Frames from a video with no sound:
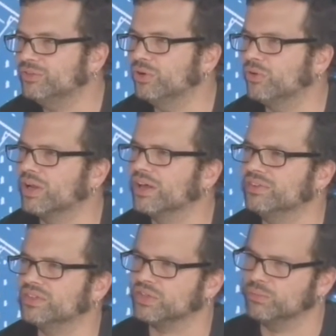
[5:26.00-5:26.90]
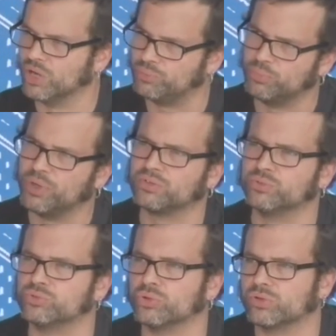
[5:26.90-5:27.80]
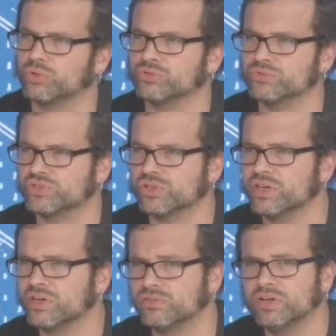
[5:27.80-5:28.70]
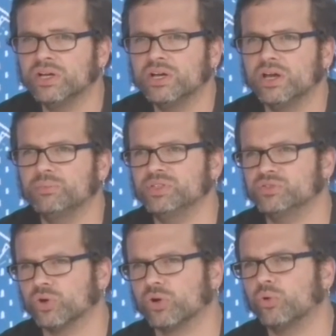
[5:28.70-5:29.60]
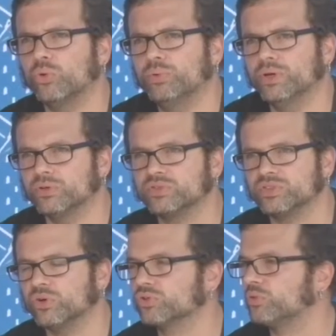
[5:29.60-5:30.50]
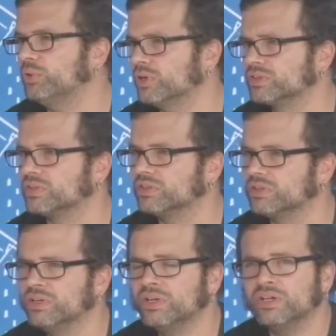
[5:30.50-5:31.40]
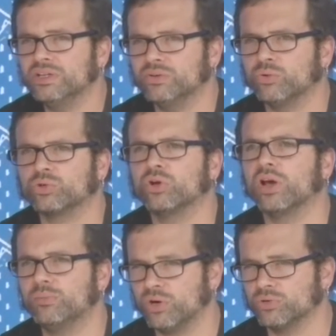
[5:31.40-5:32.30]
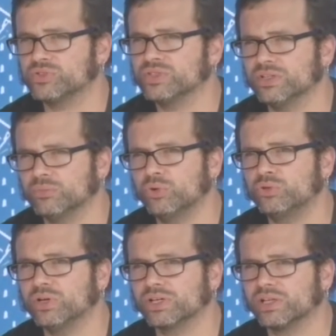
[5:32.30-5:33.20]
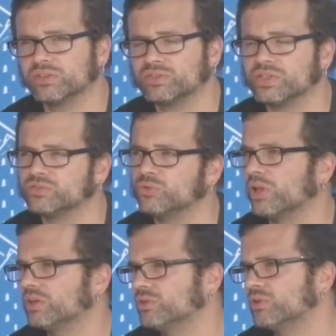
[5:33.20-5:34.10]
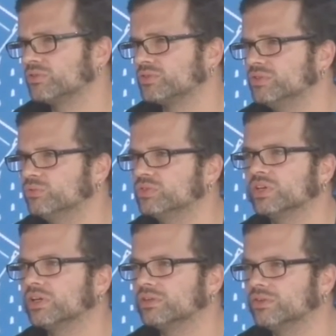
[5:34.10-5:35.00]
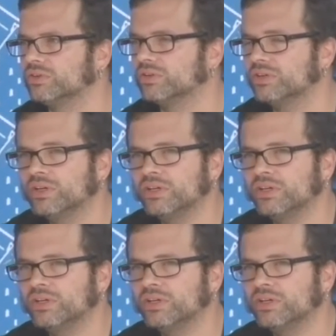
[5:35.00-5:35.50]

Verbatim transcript: de voilà, s'aimer un peu partout sur le canton de Genève et puis de se regrouper aussi entre potes. Euh, on collabore aussi euh, beaucoup avec l'association La Teuf qui nous aide. Euh,